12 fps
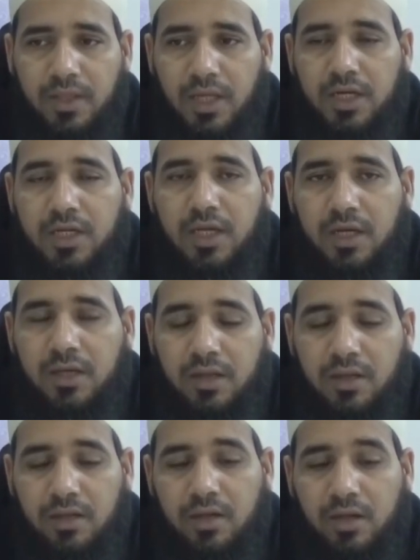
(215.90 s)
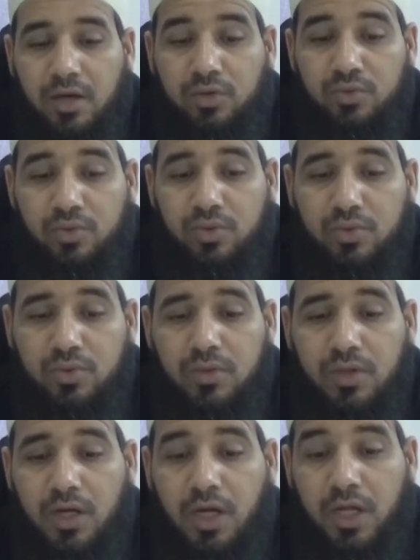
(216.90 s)
لذلك قوله
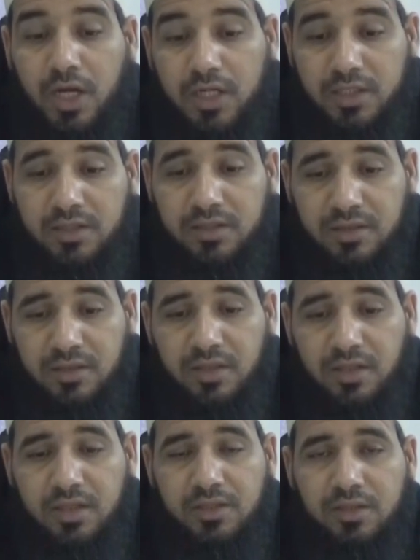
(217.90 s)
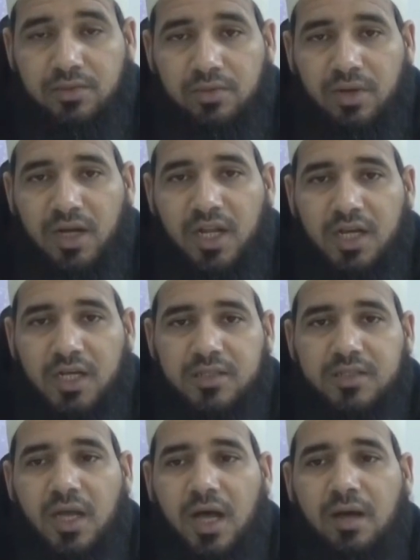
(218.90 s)
هلكت يدل على أن
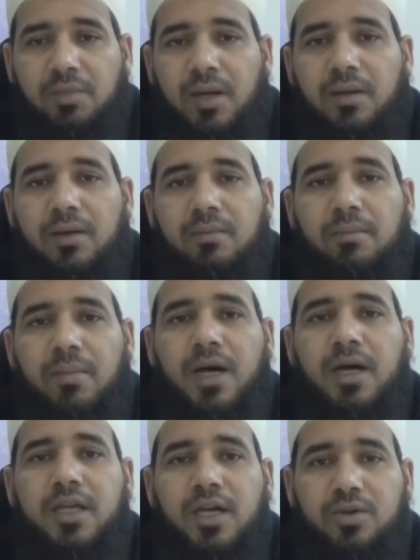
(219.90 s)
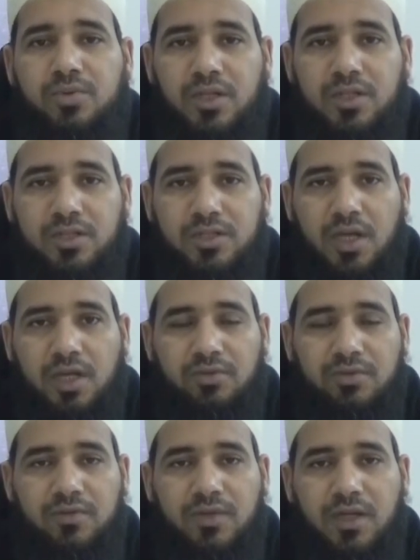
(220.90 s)
الصحابة ما كانوا
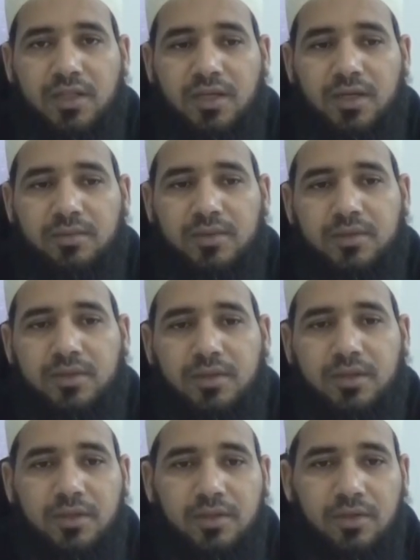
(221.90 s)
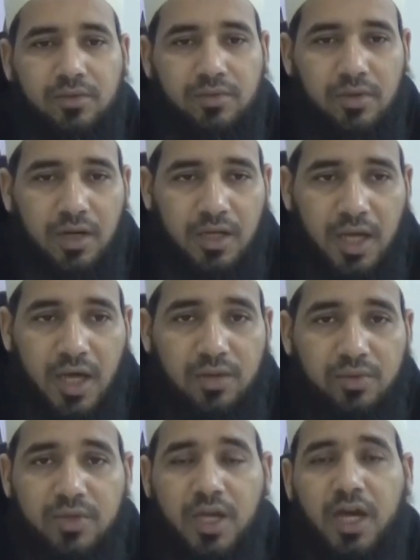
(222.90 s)
يتساهلون في هذا الأمر
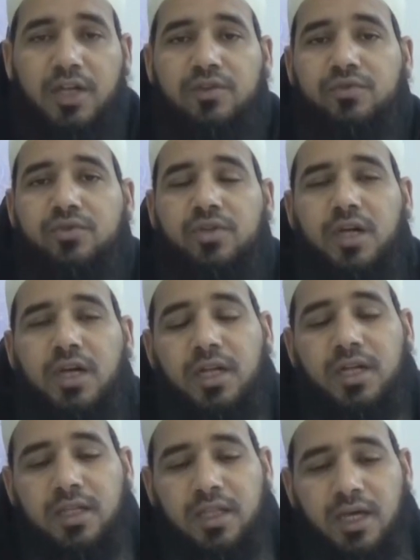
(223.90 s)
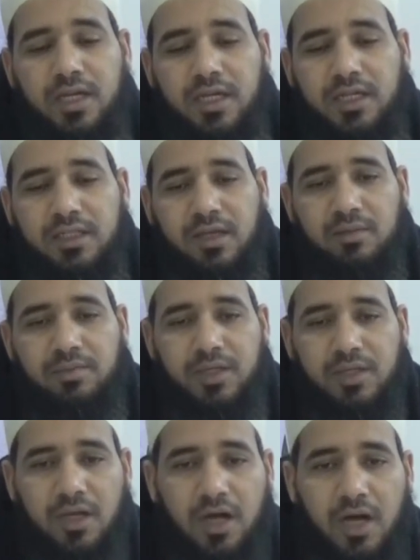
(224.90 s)
وكانوا يعرفون أن ذلك
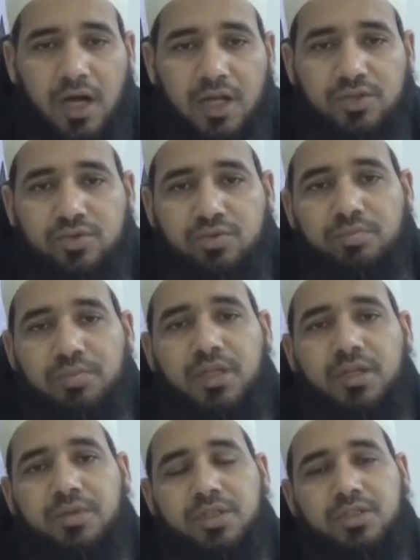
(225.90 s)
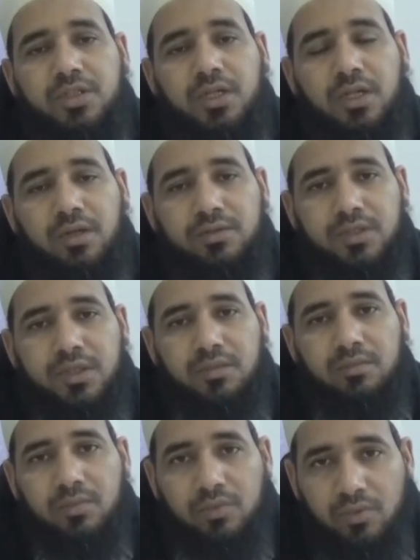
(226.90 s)
التقبيل خاص بالنبي صلى الله عليه
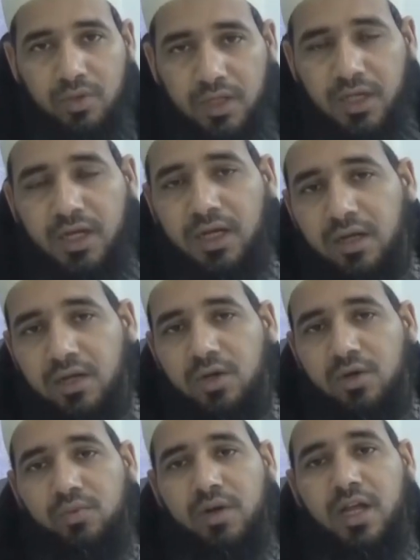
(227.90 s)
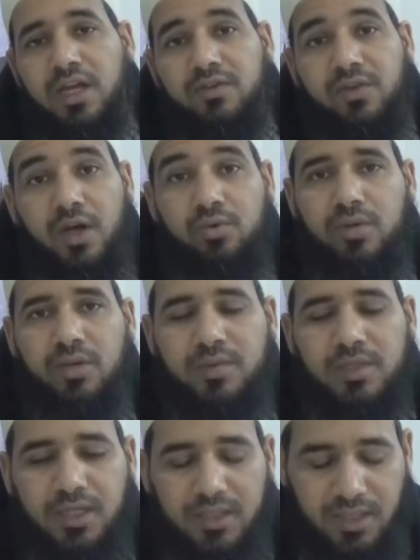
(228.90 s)
وسلم ولا ولا يفعلون
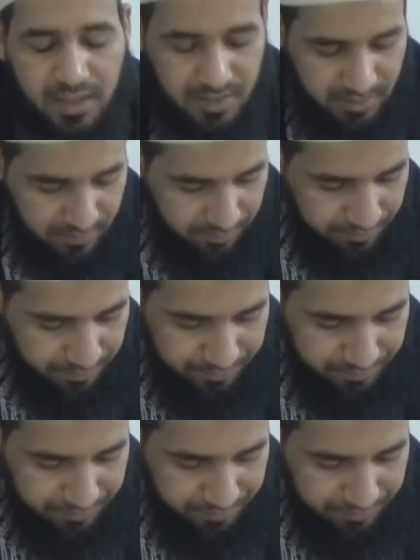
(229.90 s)
مثل ذلك